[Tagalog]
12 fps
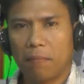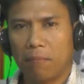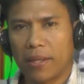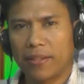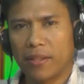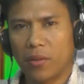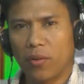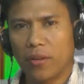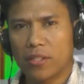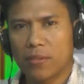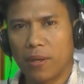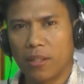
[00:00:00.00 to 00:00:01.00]
Magandang
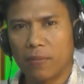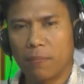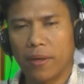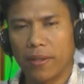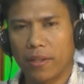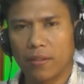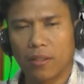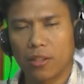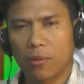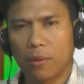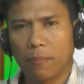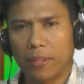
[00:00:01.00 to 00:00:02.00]
oras mga kabayan,
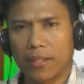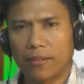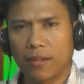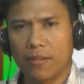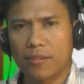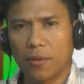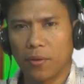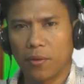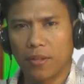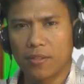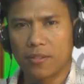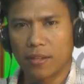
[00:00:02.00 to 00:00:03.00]
narito ang balita sa
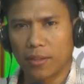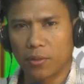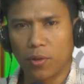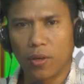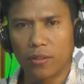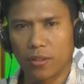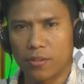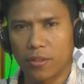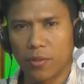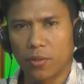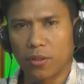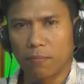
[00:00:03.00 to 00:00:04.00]
oras na ito hatid sa
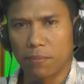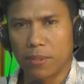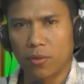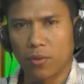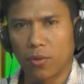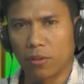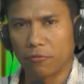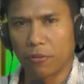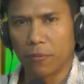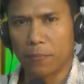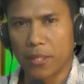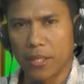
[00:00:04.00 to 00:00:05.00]
inyo ng Bicol,
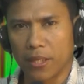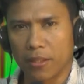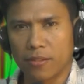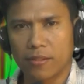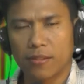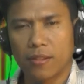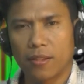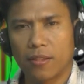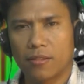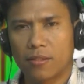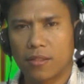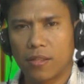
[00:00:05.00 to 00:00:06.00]
Philippines
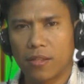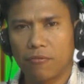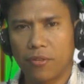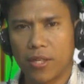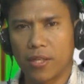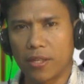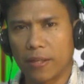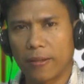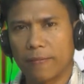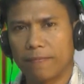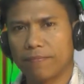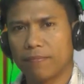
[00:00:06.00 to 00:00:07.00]
TV.
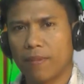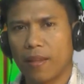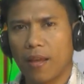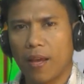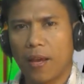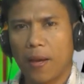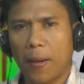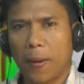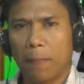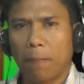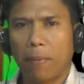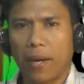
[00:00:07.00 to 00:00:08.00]

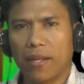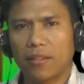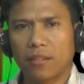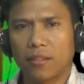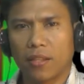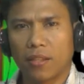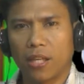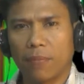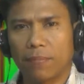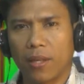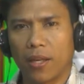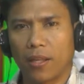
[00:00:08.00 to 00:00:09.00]
Mainit na tinanggap
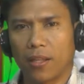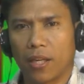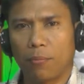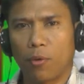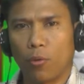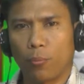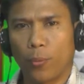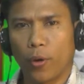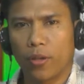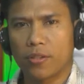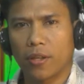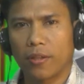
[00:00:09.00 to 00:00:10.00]
uh, ng buong uh,
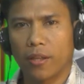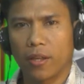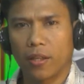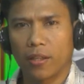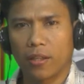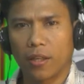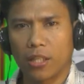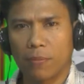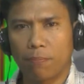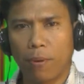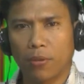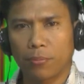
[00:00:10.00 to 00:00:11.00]
persa ng
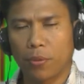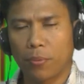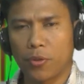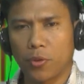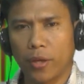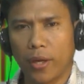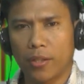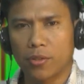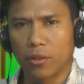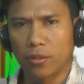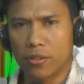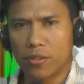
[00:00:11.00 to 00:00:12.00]
Department of
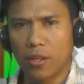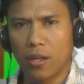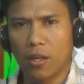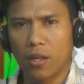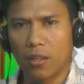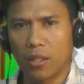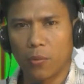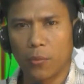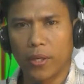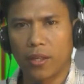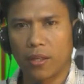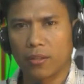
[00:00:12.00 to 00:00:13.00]
Education sa
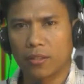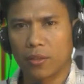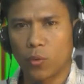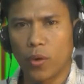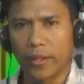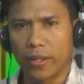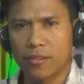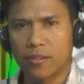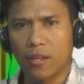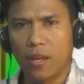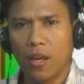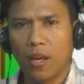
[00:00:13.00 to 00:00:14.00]
lalawigan ng
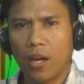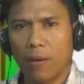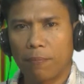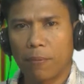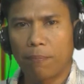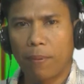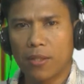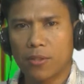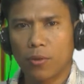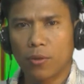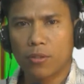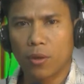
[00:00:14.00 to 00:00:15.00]
Katanduanes ang
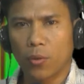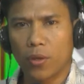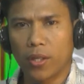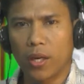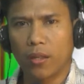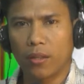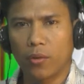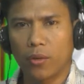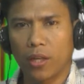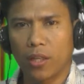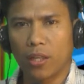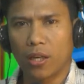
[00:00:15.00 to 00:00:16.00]
pagpasok sa unang araw
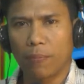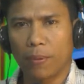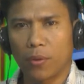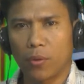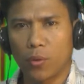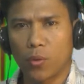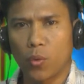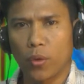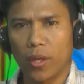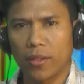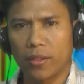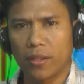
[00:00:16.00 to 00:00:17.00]
ng uh,
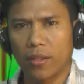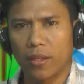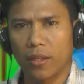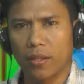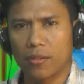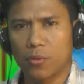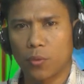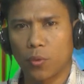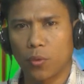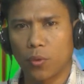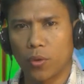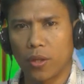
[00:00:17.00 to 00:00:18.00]
panunungkulan ni
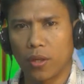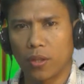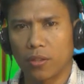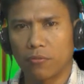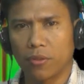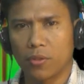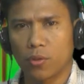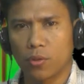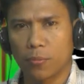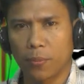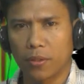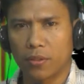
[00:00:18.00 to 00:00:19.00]
School Division
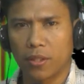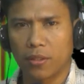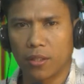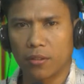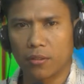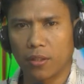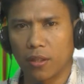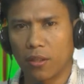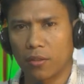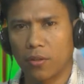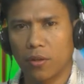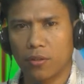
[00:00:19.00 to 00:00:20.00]
Superintendent
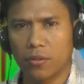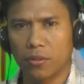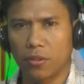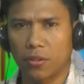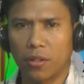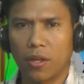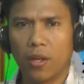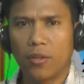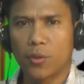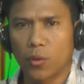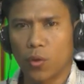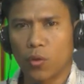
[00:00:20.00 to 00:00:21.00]
Dr.
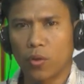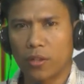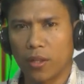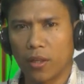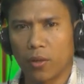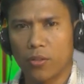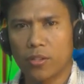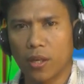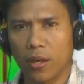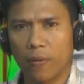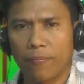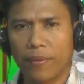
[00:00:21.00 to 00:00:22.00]
Socorro de la
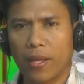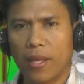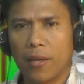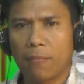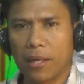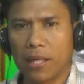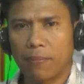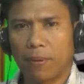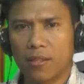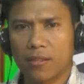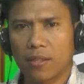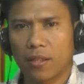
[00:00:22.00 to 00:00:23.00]
Rosa.
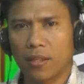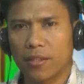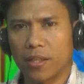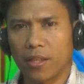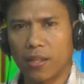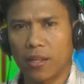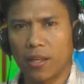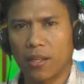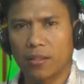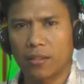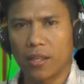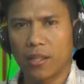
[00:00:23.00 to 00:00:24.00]
Maliban sa kanyang
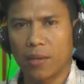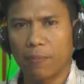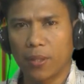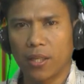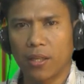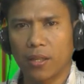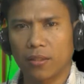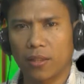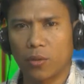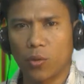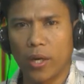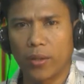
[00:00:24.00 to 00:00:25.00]
lantay na pagiging
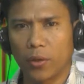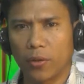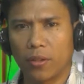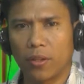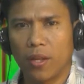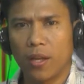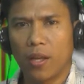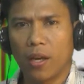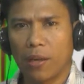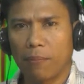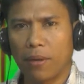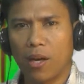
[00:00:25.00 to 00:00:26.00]
katandunganon,
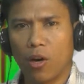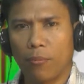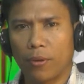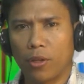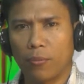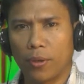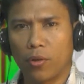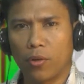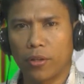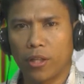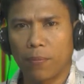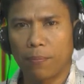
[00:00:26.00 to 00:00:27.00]
ay malao mano
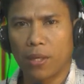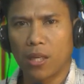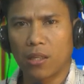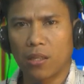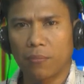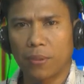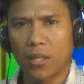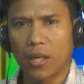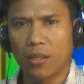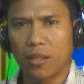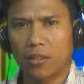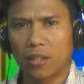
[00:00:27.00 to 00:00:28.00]
manong uh,
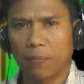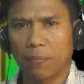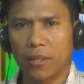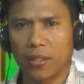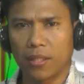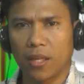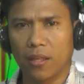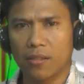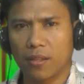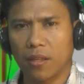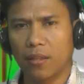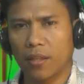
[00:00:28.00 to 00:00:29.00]
pinananabikan at uh,
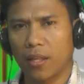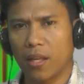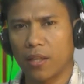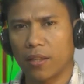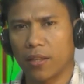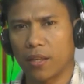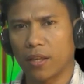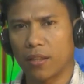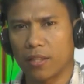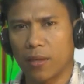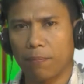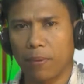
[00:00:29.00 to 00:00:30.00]
pinagdarasal ng ilang uh,
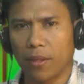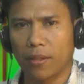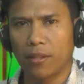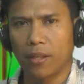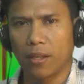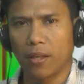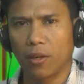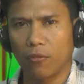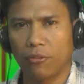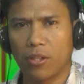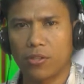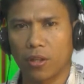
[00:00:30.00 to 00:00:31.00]
DepEd uh,
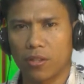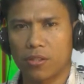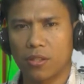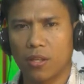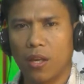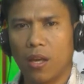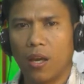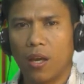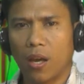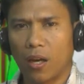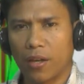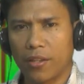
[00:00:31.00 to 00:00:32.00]
officials
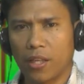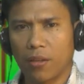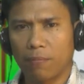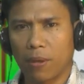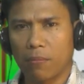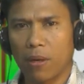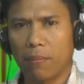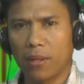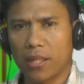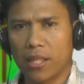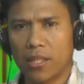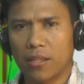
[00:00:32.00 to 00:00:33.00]
ang kanyang
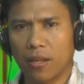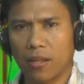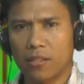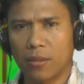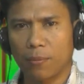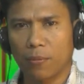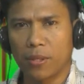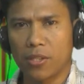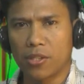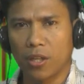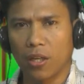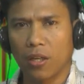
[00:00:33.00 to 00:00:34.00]
pagbabalik uh, sa
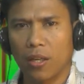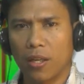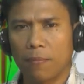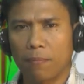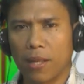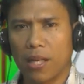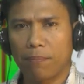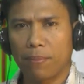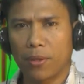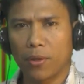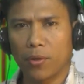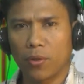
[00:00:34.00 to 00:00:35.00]
probinsya bilang
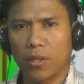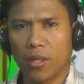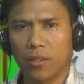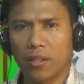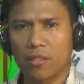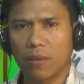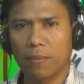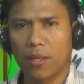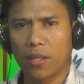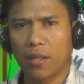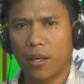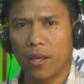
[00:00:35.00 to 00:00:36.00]
pinuno ng
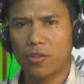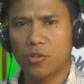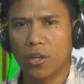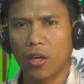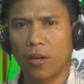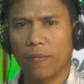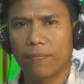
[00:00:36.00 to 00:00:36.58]
nasabing ahensya